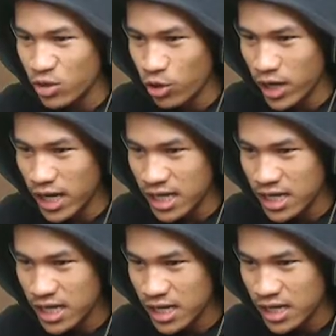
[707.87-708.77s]
ha?
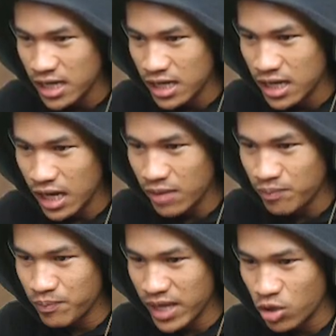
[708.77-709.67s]

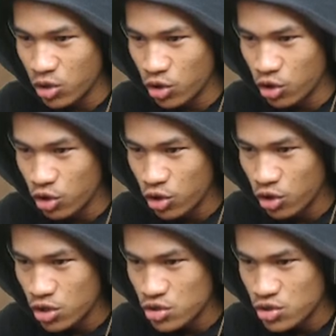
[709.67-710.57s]
Apa lo?
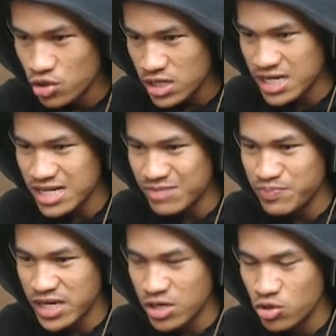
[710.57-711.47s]

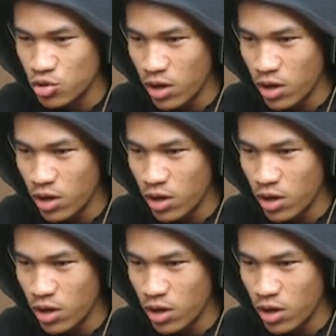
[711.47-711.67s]
Apa lo gua